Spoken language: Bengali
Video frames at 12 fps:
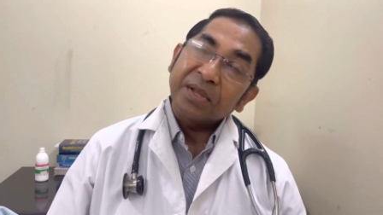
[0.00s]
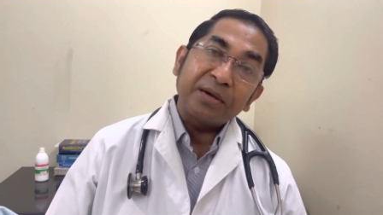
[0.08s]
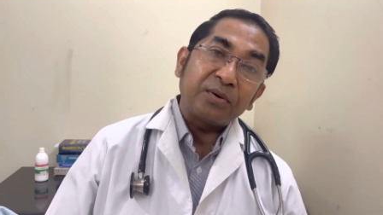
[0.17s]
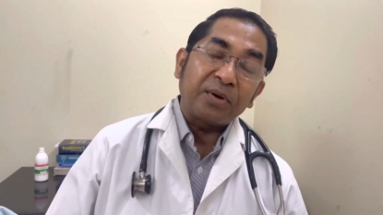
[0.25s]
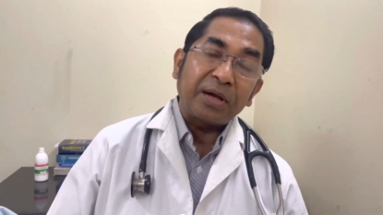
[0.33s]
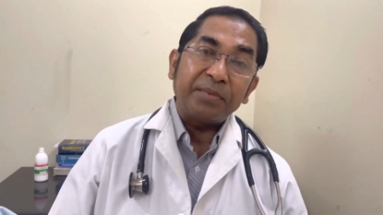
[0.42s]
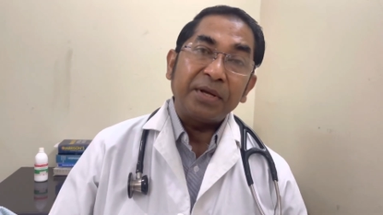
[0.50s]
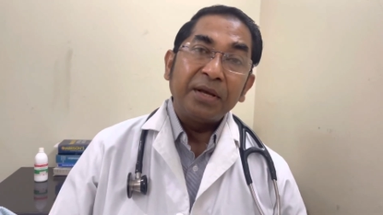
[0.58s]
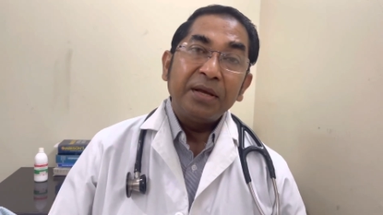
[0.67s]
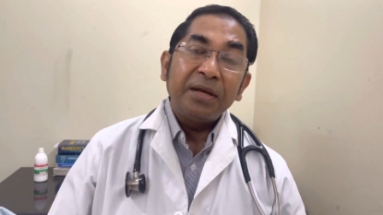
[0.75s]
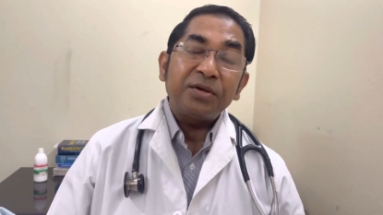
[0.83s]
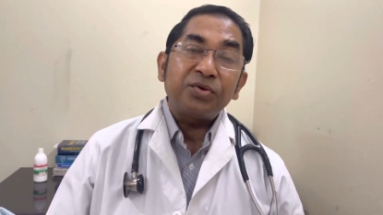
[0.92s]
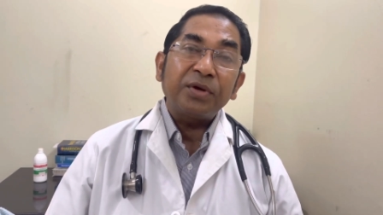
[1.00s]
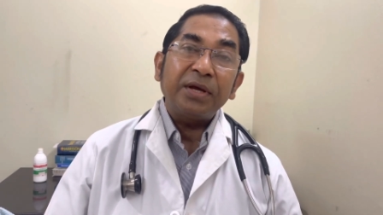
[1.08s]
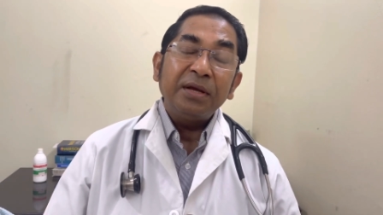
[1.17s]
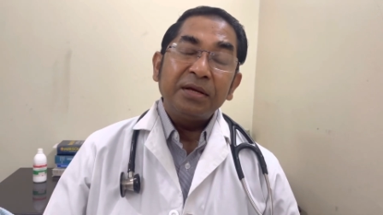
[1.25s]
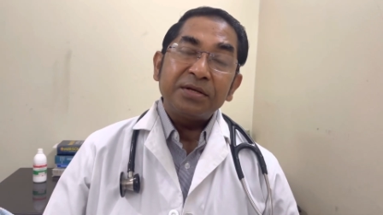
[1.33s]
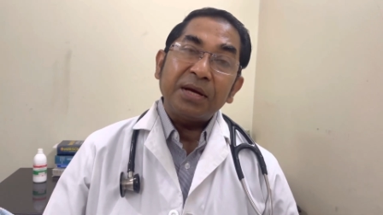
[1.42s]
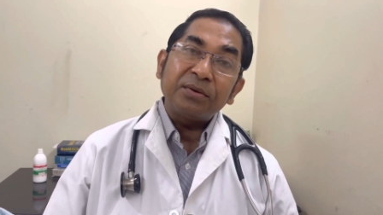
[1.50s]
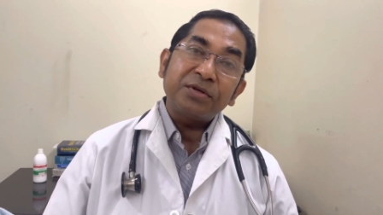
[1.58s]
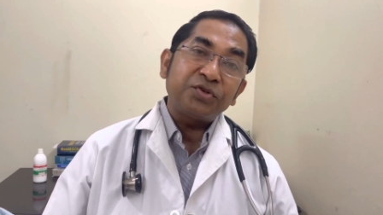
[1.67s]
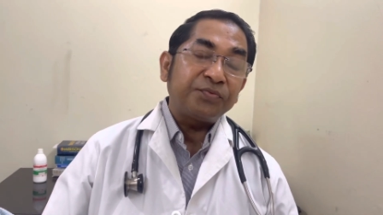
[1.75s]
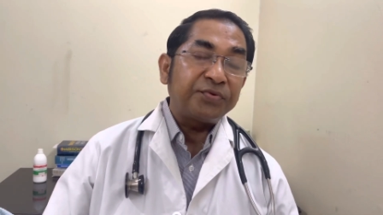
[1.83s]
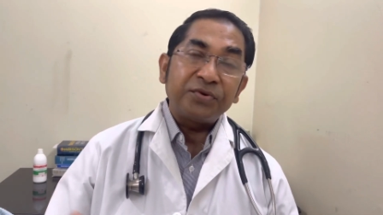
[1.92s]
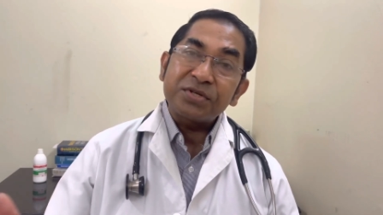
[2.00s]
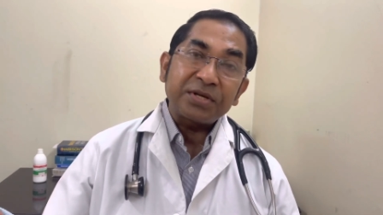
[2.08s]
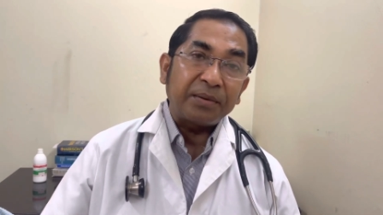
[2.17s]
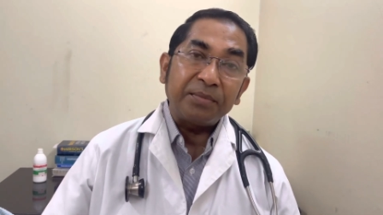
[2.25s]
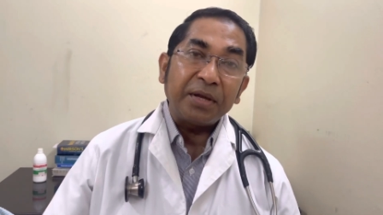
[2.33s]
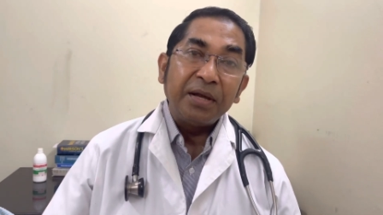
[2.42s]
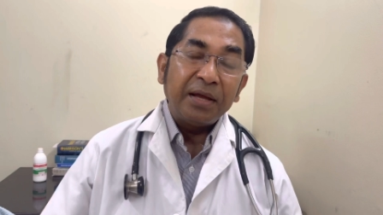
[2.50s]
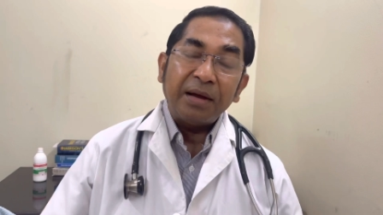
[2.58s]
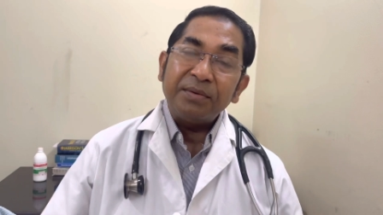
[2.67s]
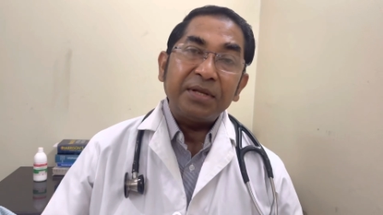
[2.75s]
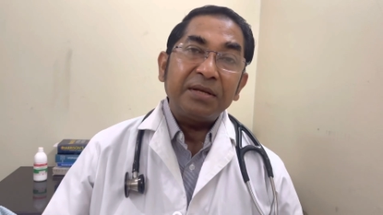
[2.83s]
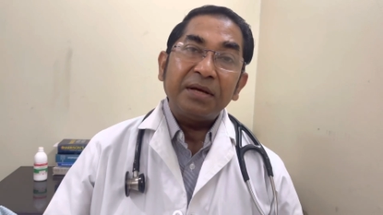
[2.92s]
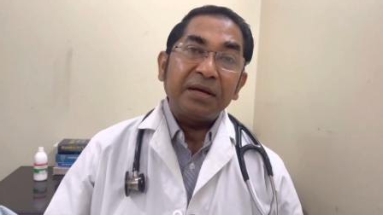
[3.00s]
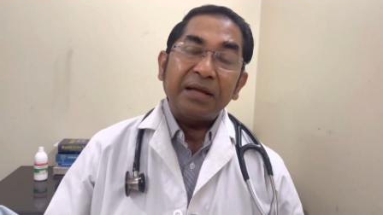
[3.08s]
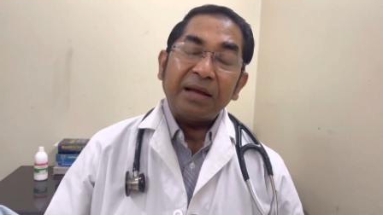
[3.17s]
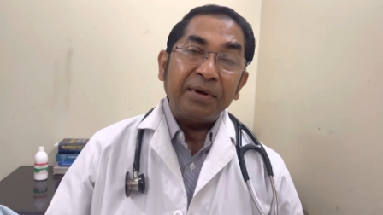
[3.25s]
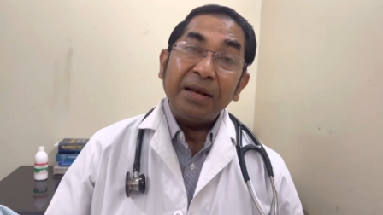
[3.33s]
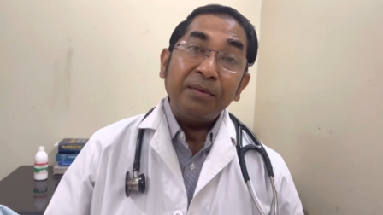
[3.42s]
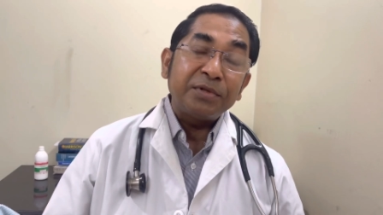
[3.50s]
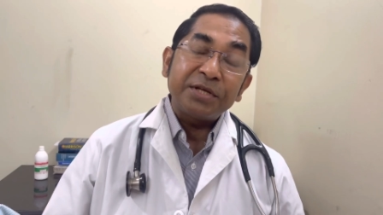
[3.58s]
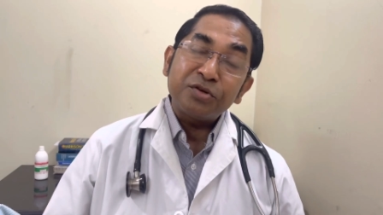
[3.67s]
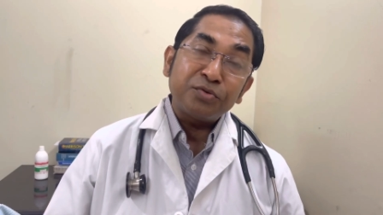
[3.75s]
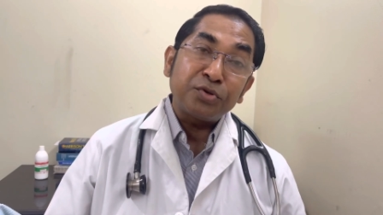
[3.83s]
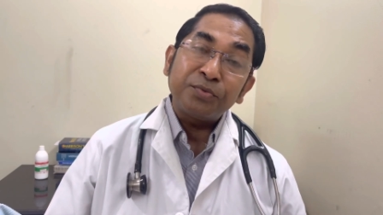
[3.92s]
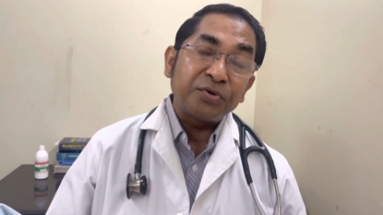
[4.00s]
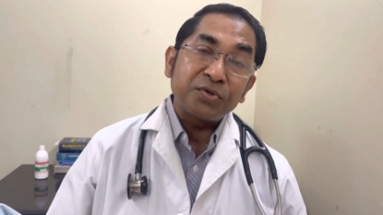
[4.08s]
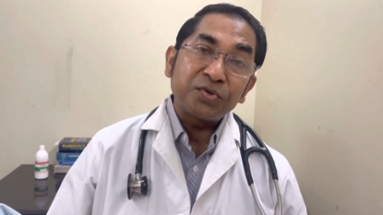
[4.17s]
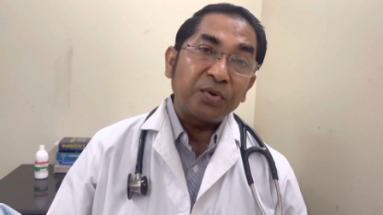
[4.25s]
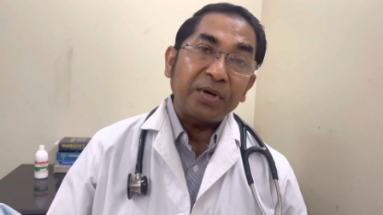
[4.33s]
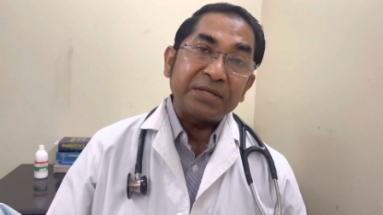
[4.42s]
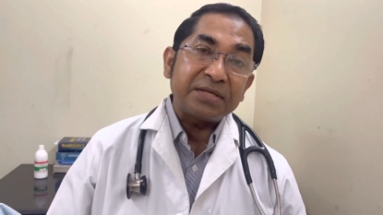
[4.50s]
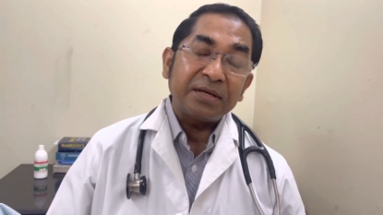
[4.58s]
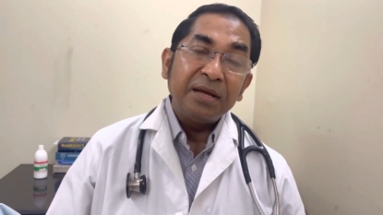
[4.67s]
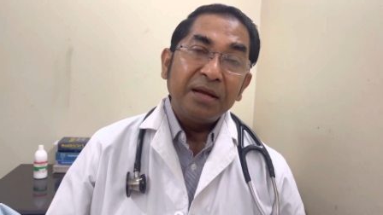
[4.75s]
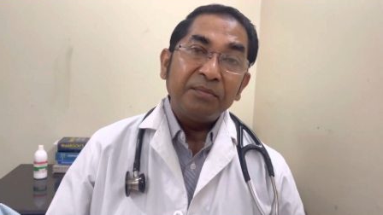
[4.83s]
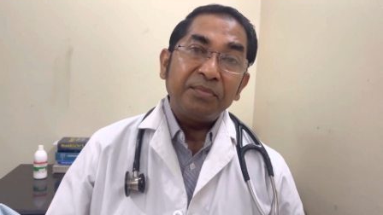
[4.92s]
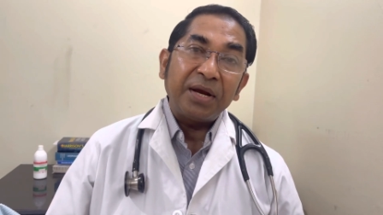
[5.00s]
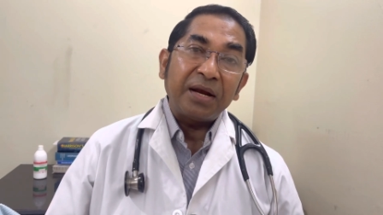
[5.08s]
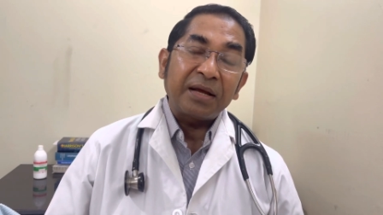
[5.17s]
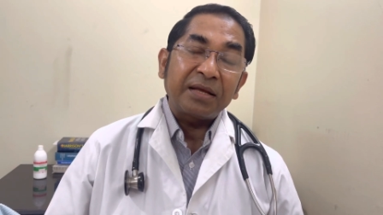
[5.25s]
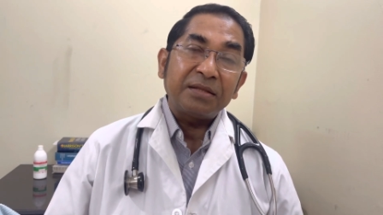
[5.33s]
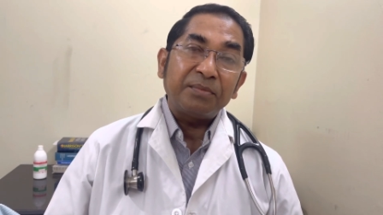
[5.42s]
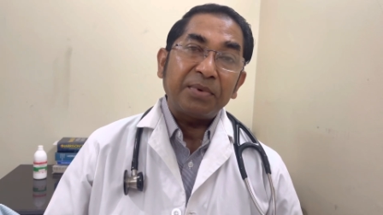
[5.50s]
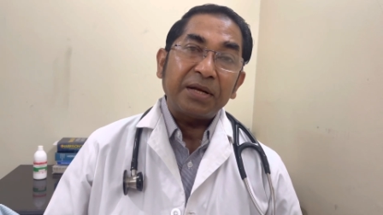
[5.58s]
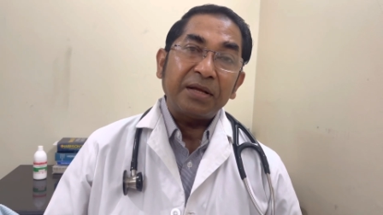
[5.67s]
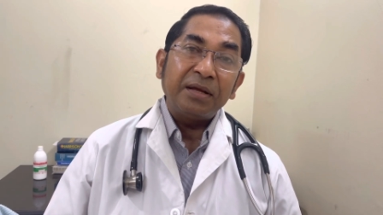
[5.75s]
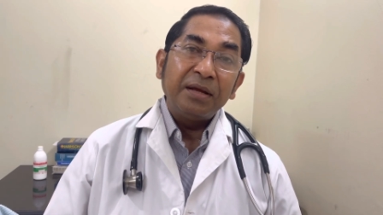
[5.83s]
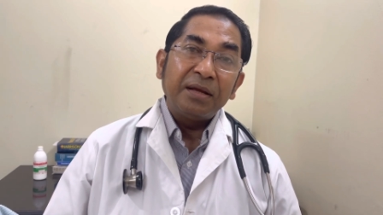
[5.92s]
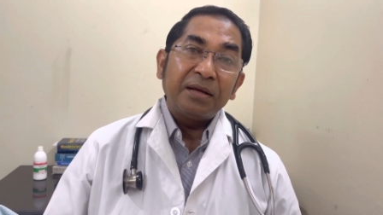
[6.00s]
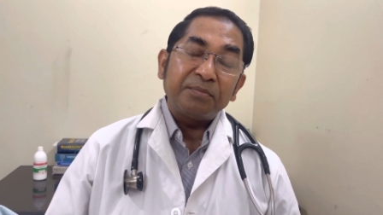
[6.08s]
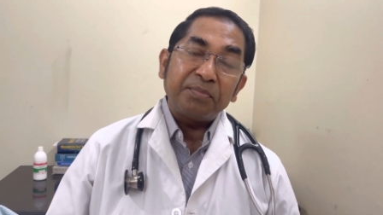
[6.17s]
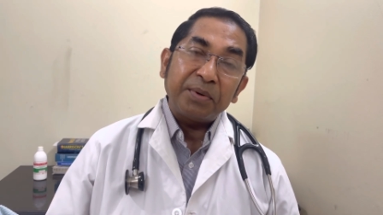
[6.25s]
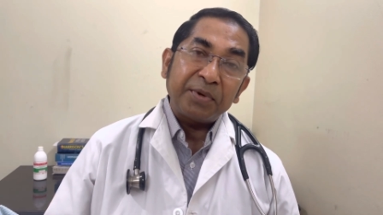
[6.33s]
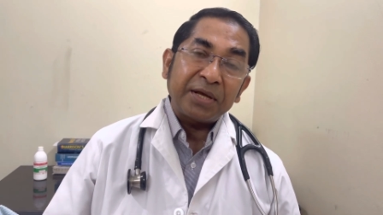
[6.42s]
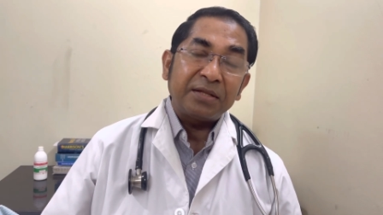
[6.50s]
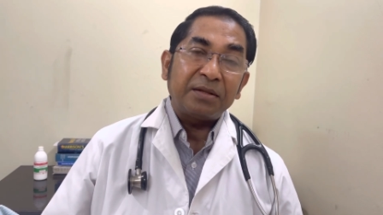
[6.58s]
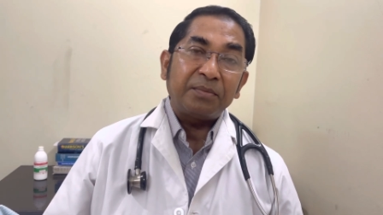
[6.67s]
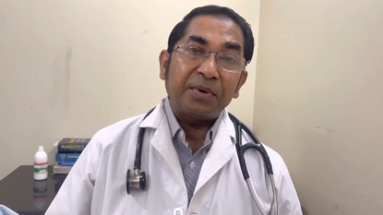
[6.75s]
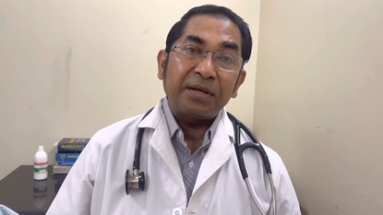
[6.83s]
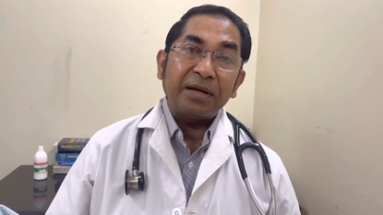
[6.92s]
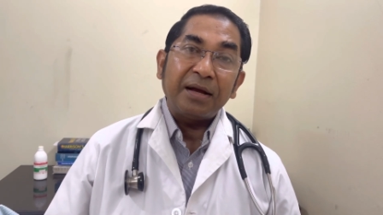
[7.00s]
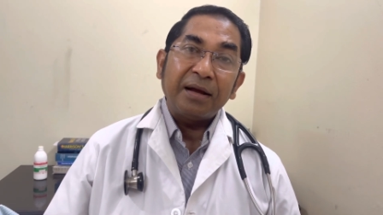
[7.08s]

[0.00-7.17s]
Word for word: এগুলো খাবে এর সঙ্গে সে আরও কিছু ফ্রুটস খাবে আমাদের অ্যাভেলেবল যে সমস্ত ফ্রুটসগুলো আছে পেয়ারা খেতে পারে পেঁপে খেতে পারে